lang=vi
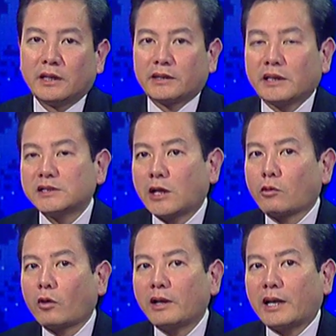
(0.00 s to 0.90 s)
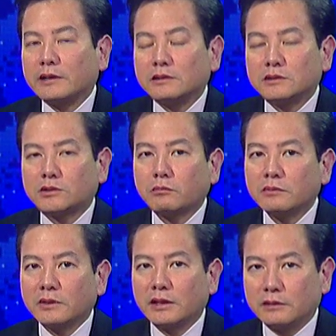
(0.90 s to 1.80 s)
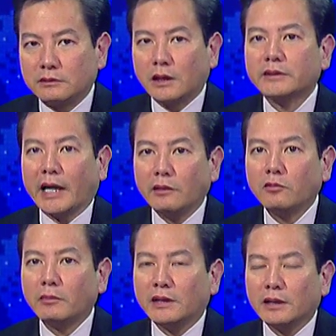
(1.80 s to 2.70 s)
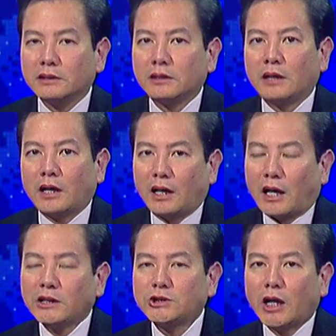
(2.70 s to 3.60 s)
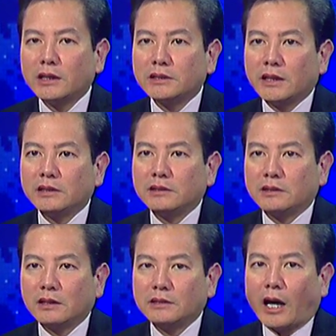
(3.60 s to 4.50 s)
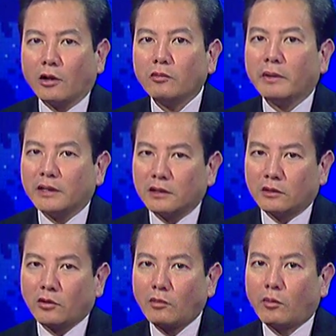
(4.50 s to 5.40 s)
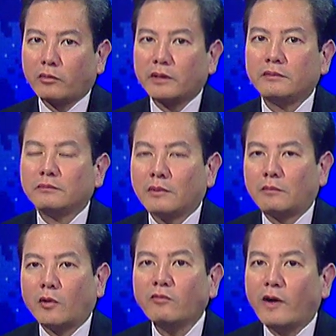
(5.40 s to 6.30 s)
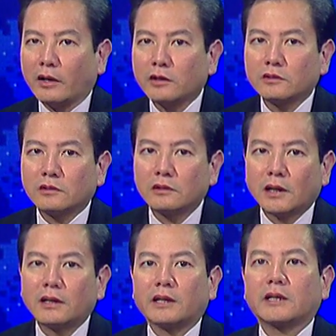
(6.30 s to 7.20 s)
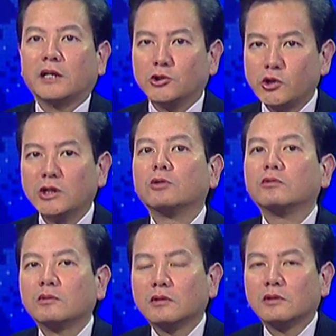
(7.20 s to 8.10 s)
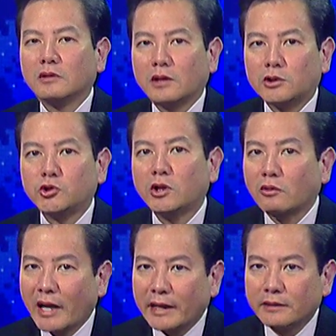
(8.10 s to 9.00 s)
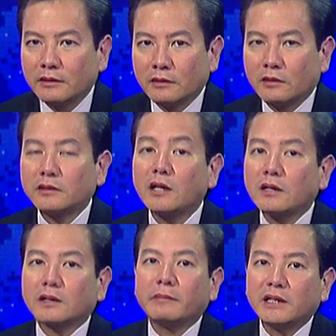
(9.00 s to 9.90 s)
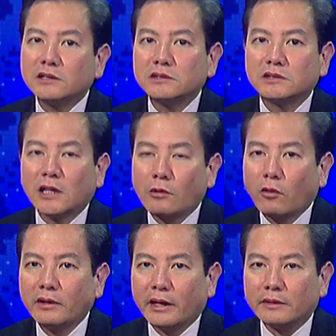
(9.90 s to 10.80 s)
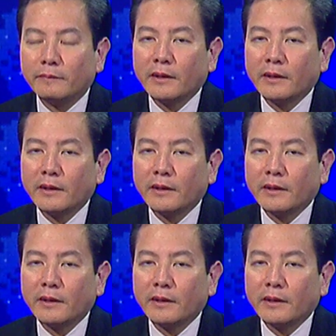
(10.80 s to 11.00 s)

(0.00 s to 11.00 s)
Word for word: cái steroid là trong cái cơ thể của mình đó ở trên cái cái thận của mình nó nó có một cái à, bộ phận nó, nó tên là cái adrenal adrenal gland nó tiết ra cái mấy cái steroid này